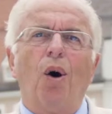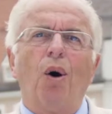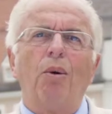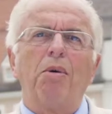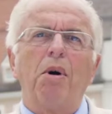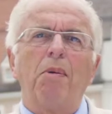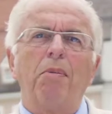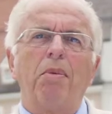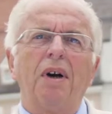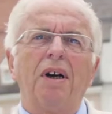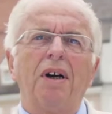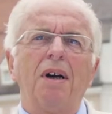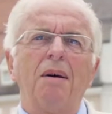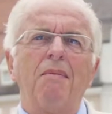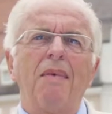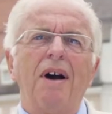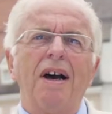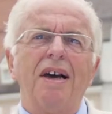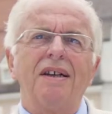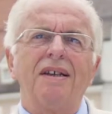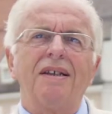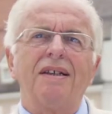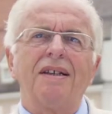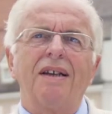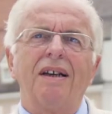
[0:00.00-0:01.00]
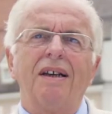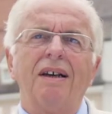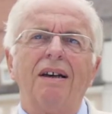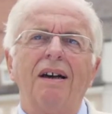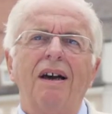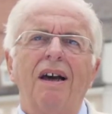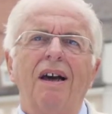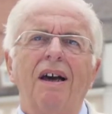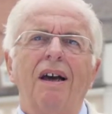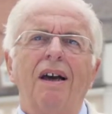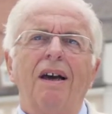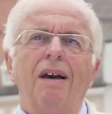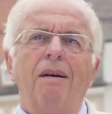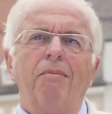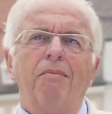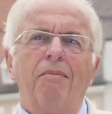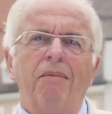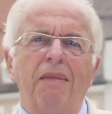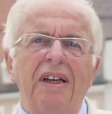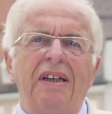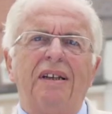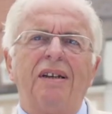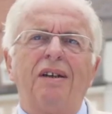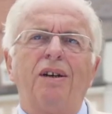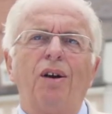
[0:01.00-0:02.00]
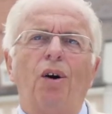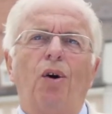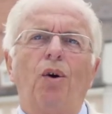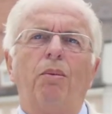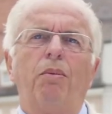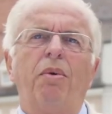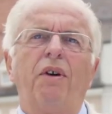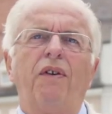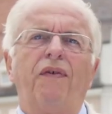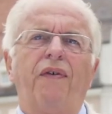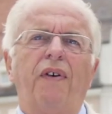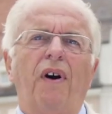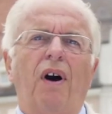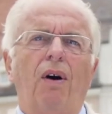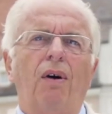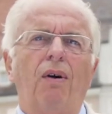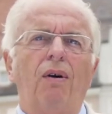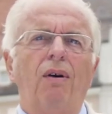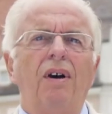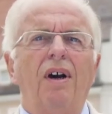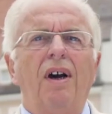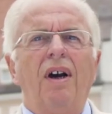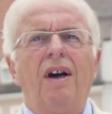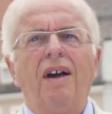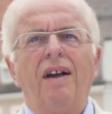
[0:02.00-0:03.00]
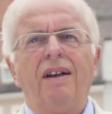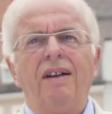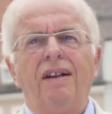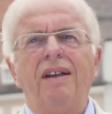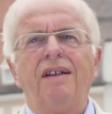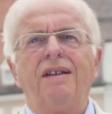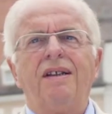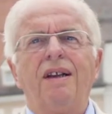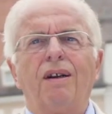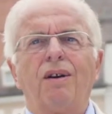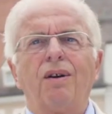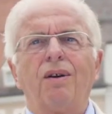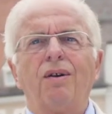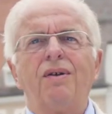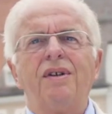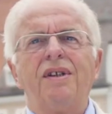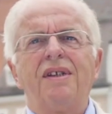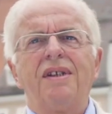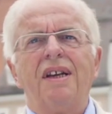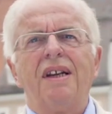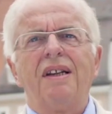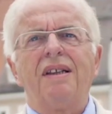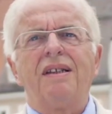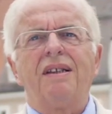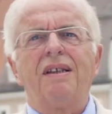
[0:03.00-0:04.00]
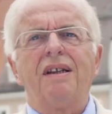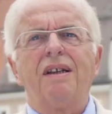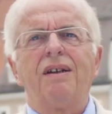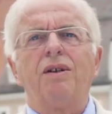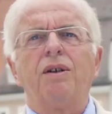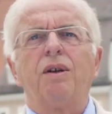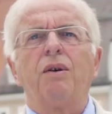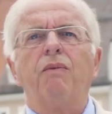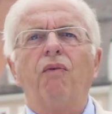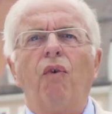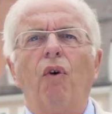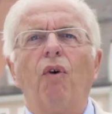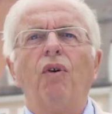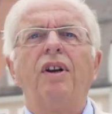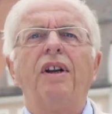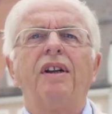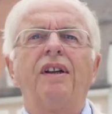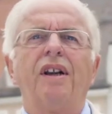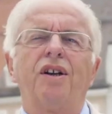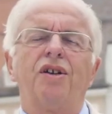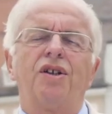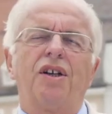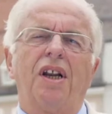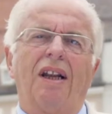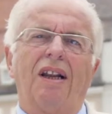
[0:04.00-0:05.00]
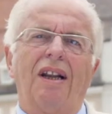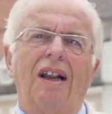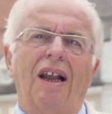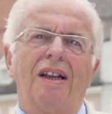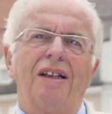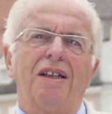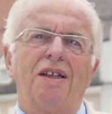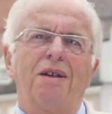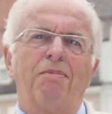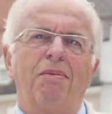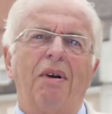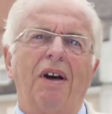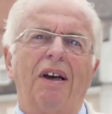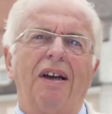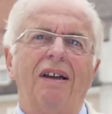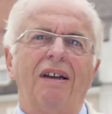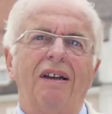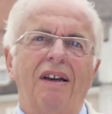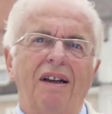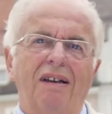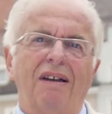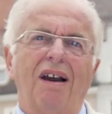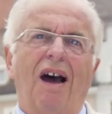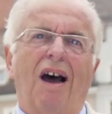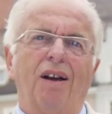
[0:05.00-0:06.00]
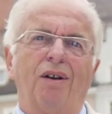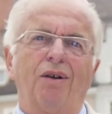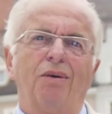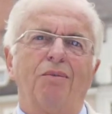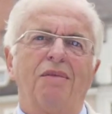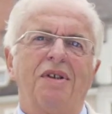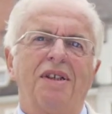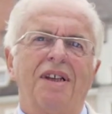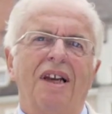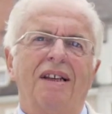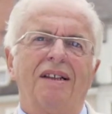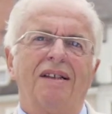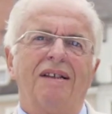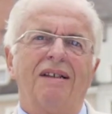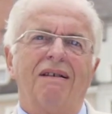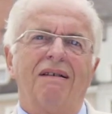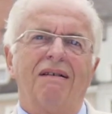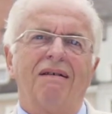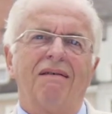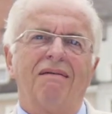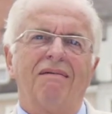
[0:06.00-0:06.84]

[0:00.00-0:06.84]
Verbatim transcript: Oberbürgermeister mit der OBV diese Grundsätze zum Wohle der Stadt Landsberg in die Tat umsetzen.